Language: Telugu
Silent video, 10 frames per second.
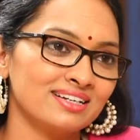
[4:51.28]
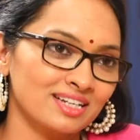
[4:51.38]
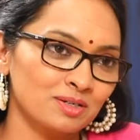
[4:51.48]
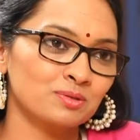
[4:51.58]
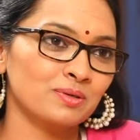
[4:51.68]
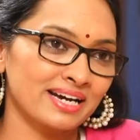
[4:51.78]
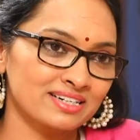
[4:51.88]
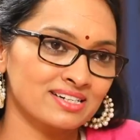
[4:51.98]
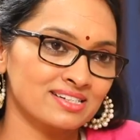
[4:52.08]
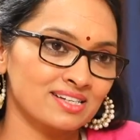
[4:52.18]
రాని తెలుగుతో
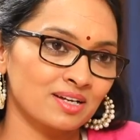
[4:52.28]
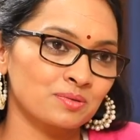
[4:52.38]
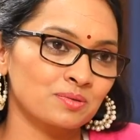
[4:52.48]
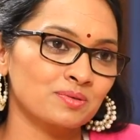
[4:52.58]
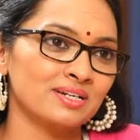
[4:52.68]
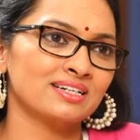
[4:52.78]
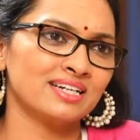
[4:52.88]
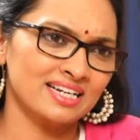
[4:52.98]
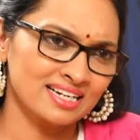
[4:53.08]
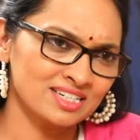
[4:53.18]
యాక్ట్ చేస్తారు
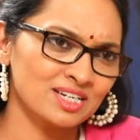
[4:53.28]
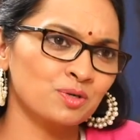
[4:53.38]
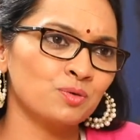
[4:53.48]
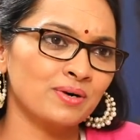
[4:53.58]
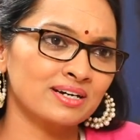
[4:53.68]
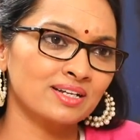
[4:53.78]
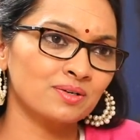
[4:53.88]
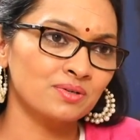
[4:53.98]
లేదంటే ఇంగ్లీష్ ఎక్కువ కొంతమంది